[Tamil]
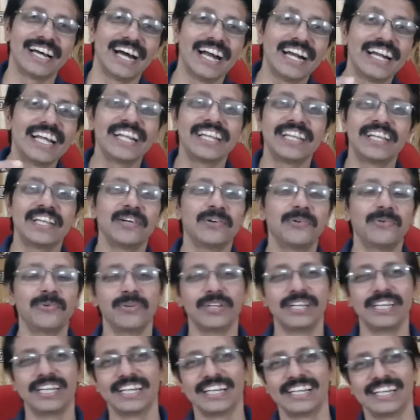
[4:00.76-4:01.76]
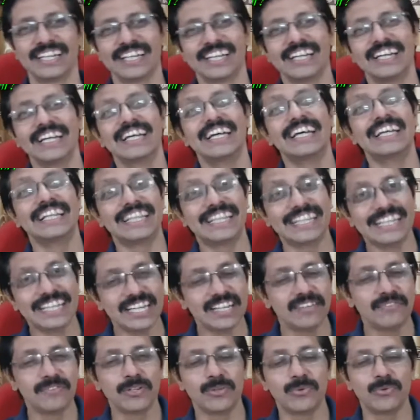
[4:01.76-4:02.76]
அடர்த்தி கூடிய
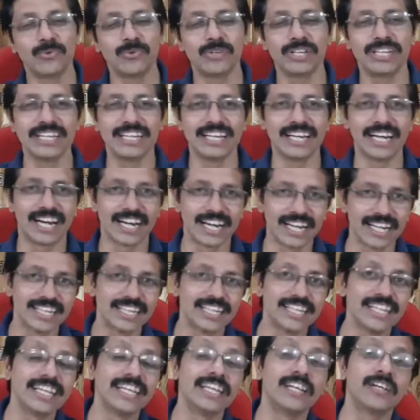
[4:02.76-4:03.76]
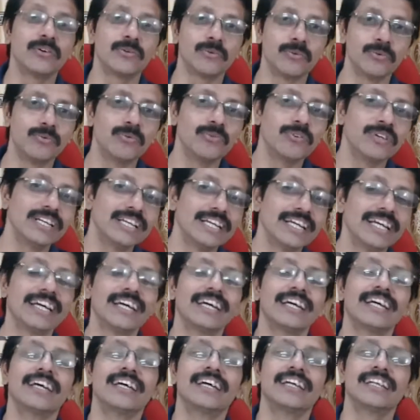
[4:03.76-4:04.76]
திணிவு கூடிய அடர்த்தி கூடிய
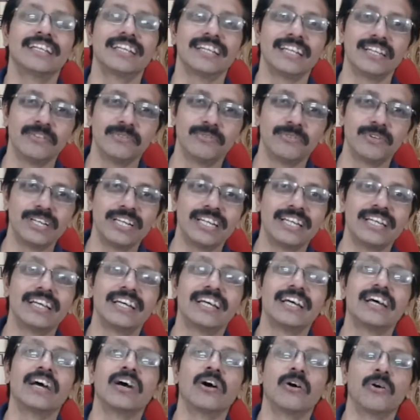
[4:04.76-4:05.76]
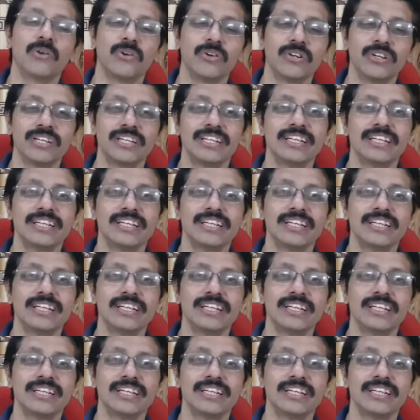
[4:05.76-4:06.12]
திணிவுடைய ஒரு